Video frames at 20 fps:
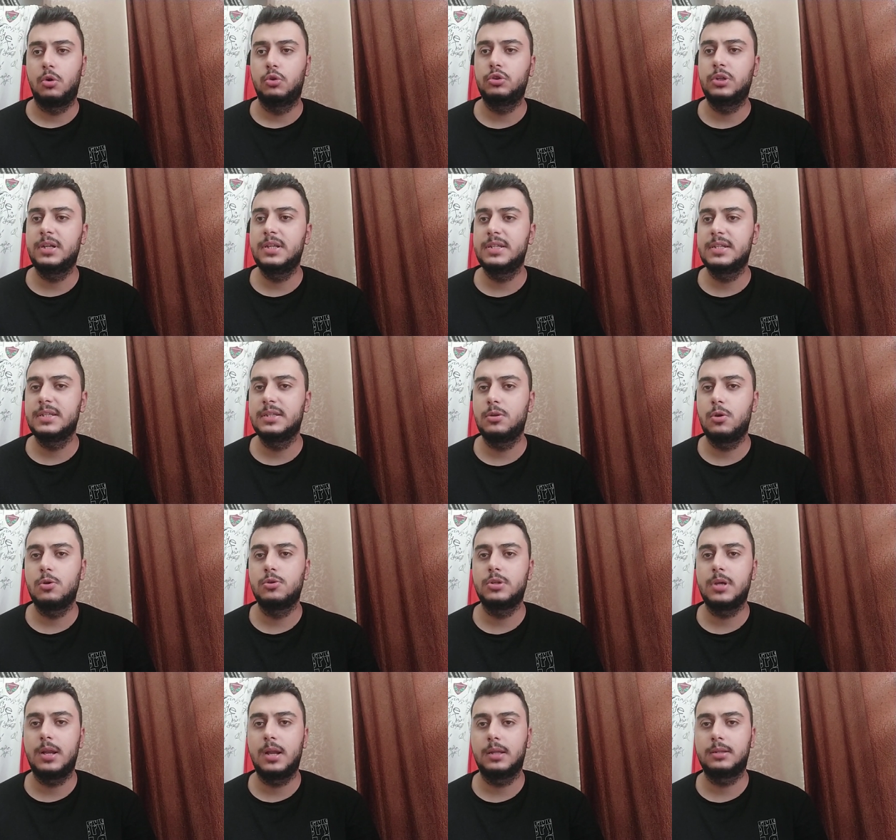Onlar için de
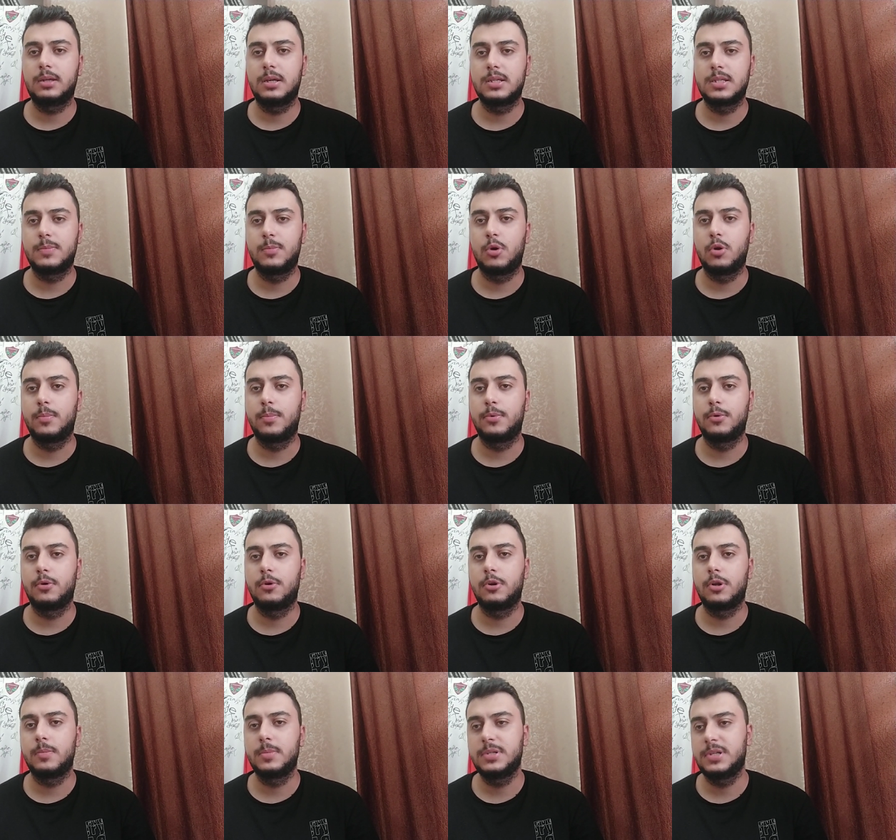özel Hatay Spor
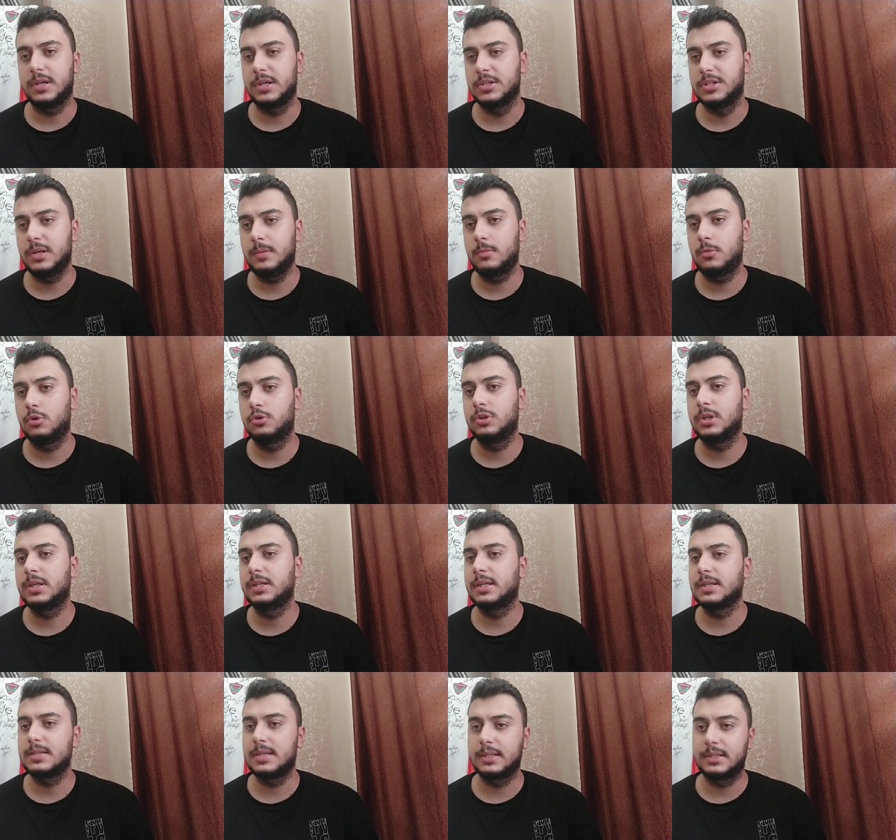programı çekeceğim.
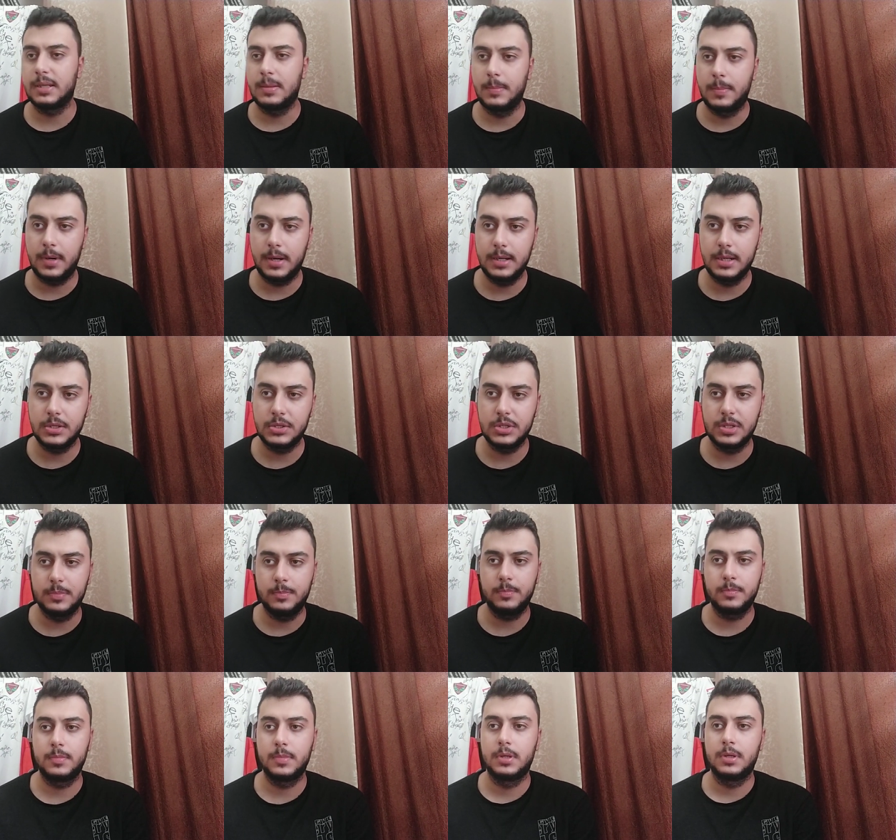Onları da zaten
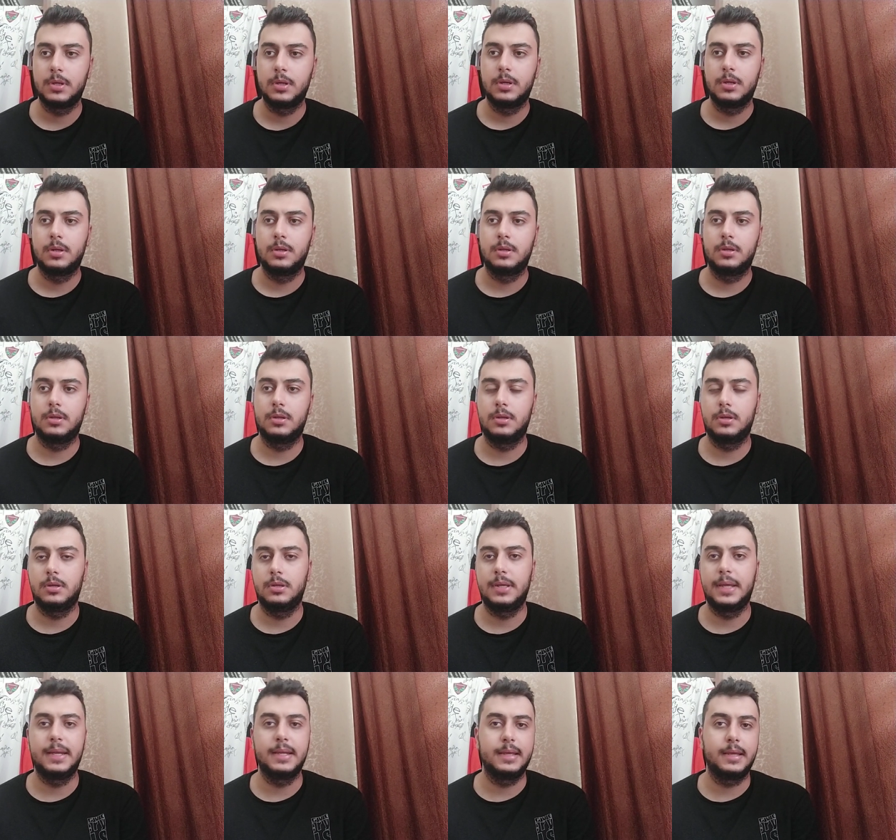paylaşırım e,
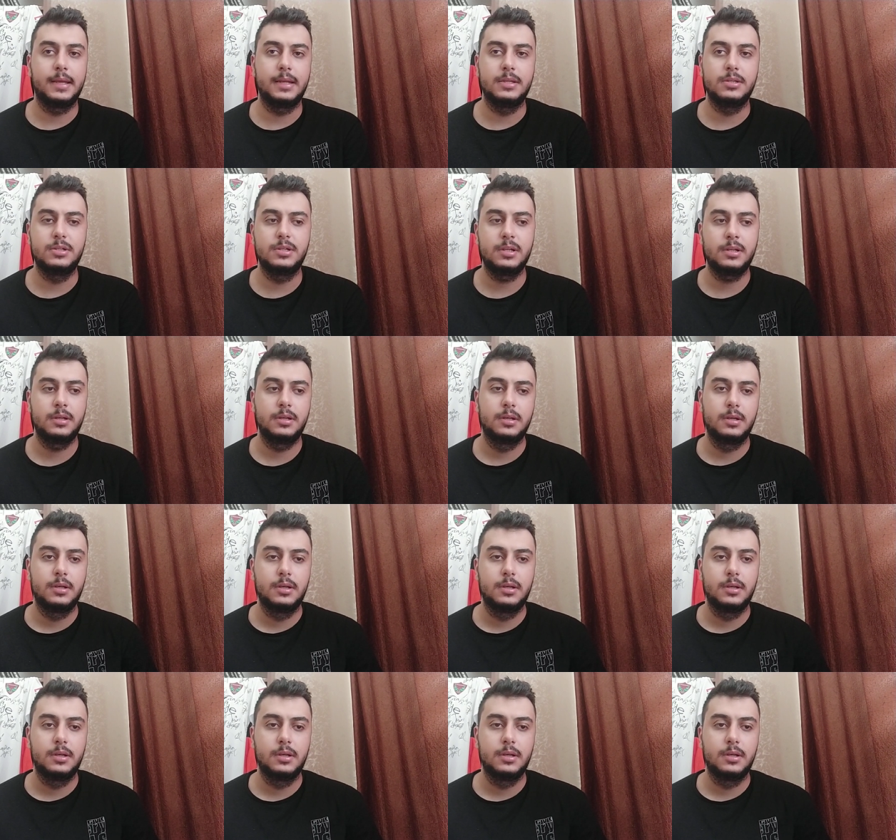yeri gelince.